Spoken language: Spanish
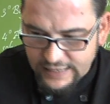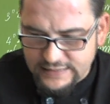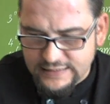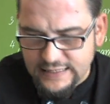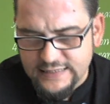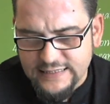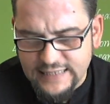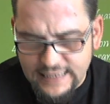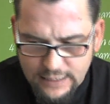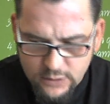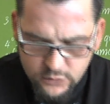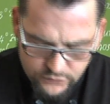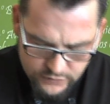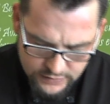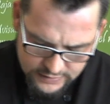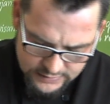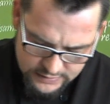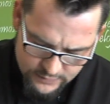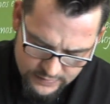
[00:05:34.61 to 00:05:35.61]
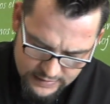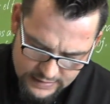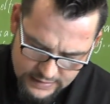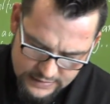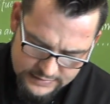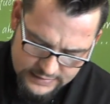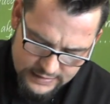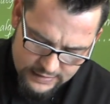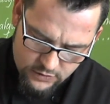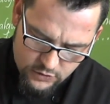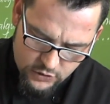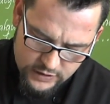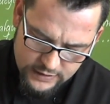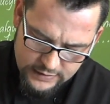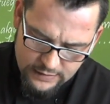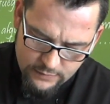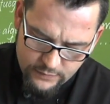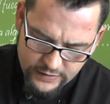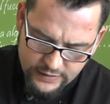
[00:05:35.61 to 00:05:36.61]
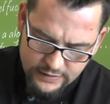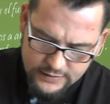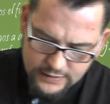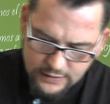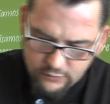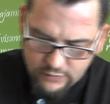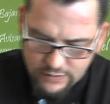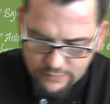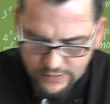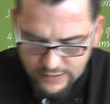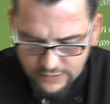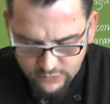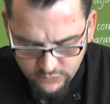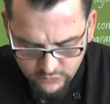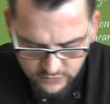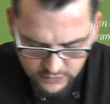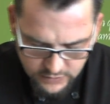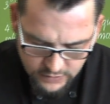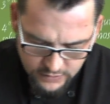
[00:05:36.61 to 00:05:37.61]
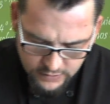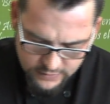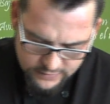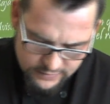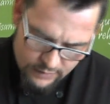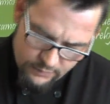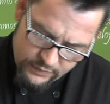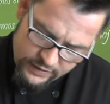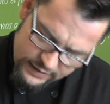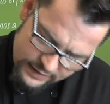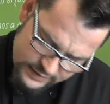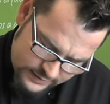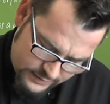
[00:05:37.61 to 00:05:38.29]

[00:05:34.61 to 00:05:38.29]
Está Sara los fines de semana, está Jorge también echando una mano, también.